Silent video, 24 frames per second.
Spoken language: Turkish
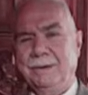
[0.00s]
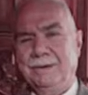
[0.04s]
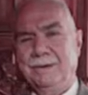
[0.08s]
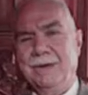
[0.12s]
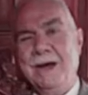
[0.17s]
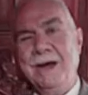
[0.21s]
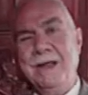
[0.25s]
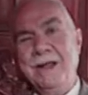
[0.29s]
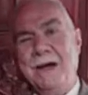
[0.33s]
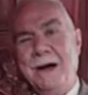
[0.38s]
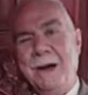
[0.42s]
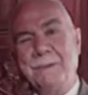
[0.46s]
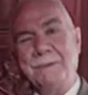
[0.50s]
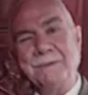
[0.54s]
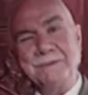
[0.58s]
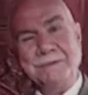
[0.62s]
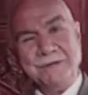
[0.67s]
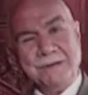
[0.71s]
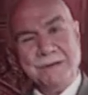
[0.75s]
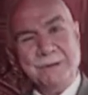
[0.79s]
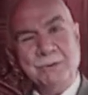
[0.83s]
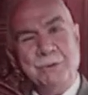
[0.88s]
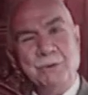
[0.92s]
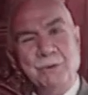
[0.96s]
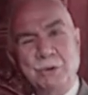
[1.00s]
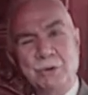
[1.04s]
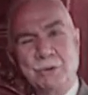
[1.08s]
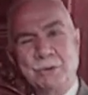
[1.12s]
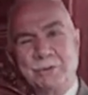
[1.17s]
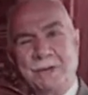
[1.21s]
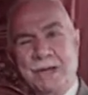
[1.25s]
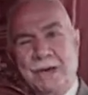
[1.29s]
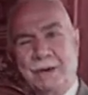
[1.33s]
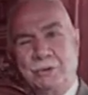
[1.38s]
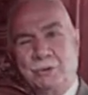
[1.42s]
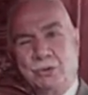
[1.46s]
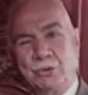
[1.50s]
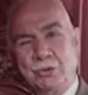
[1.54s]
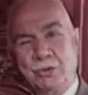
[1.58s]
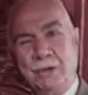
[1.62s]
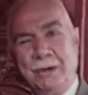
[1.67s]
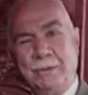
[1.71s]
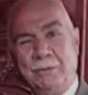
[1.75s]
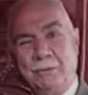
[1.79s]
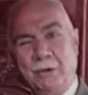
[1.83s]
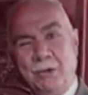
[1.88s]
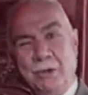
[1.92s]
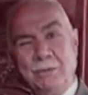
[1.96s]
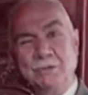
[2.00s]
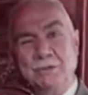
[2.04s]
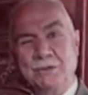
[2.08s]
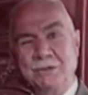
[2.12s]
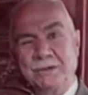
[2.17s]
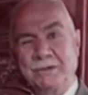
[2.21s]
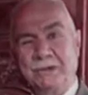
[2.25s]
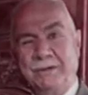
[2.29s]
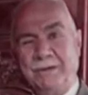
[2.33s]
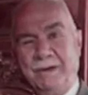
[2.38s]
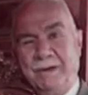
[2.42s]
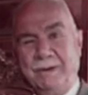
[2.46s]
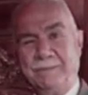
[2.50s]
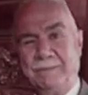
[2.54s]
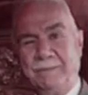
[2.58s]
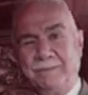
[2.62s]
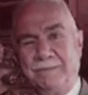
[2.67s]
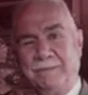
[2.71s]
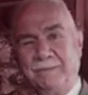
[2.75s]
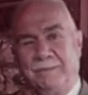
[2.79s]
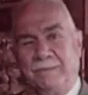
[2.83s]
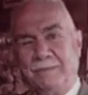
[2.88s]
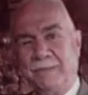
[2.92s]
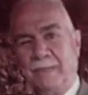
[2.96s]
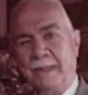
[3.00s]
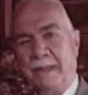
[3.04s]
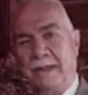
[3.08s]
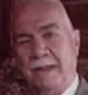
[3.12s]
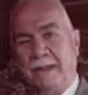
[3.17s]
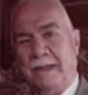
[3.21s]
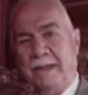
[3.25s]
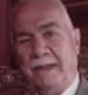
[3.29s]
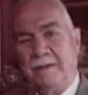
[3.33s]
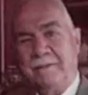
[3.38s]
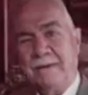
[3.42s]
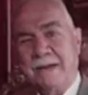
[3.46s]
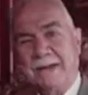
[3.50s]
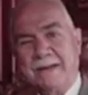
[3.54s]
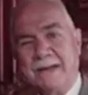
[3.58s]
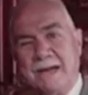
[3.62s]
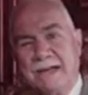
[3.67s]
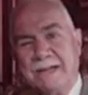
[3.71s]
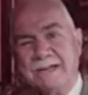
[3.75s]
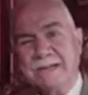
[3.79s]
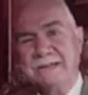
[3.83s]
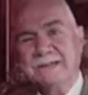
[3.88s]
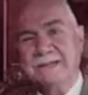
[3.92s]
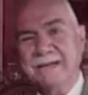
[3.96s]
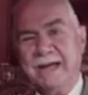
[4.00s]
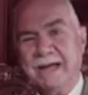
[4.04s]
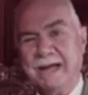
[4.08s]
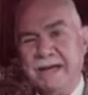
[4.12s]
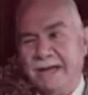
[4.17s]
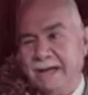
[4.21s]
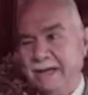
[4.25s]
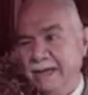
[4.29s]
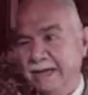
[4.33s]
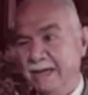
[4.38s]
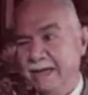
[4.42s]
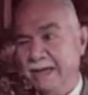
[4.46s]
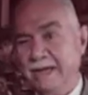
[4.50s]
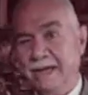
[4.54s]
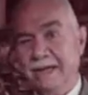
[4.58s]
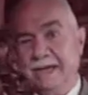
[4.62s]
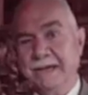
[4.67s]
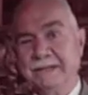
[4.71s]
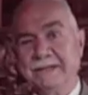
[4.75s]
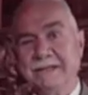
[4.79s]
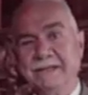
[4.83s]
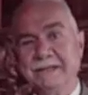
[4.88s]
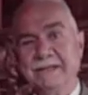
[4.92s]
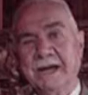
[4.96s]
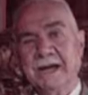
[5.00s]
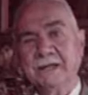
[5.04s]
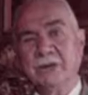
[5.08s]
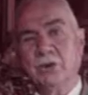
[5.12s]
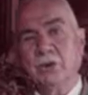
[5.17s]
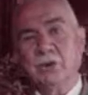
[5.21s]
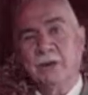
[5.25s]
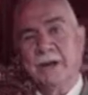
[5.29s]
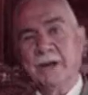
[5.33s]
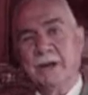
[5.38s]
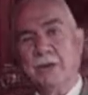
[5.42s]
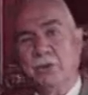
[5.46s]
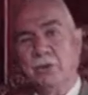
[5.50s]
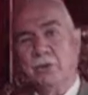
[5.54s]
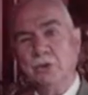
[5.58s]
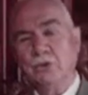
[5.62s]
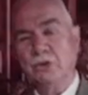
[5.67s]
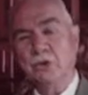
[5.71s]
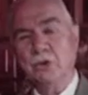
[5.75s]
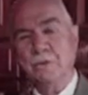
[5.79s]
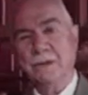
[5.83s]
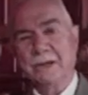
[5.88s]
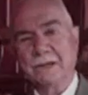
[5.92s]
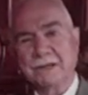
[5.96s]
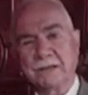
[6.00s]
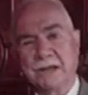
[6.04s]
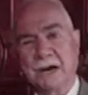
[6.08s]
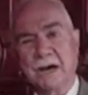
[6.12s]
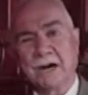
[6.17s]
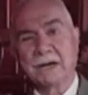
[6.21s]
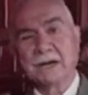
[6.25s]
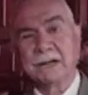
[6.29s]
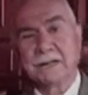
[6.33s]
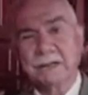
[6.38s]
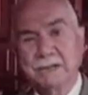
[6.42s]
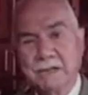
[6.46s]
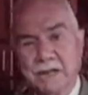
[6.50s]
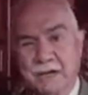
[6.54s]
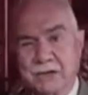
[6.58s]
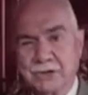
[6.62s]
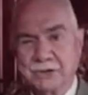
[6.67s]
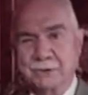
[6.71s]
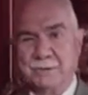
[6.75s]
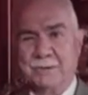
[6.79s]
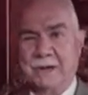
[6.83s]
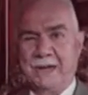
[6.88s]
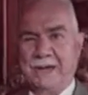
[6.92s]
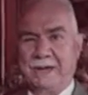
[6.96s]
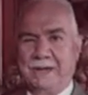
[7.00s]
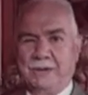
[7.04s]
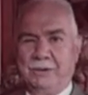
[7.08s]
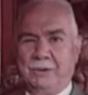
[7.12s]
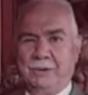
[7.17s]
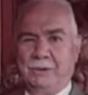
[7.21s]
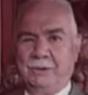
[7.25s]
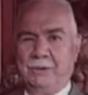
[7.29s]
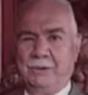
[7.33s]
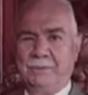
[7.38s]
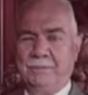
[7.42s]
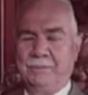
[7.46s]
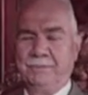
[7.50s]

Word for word: Yani hapisteki bir hükümdarı düşünebiliyor musunuz efendim? Ve kendisine iktidarda olan hükümet akıl danışmaya geliyor.